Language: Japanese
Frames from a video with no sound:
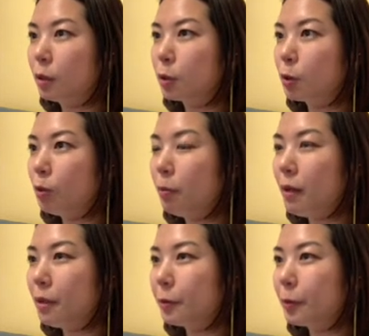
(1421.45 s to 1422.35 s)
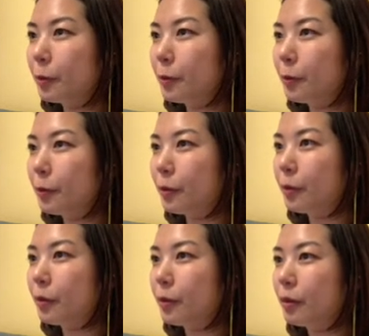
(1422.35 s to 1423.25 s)
そばと、
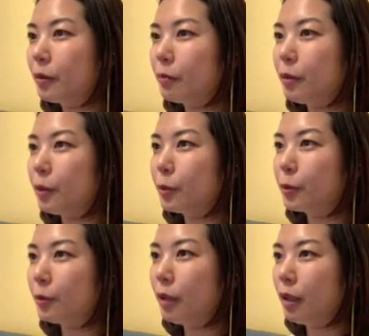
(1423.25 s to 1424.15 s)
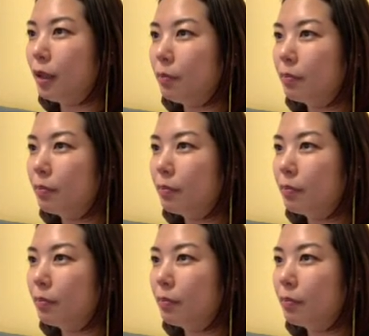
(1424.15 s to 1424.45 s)
水は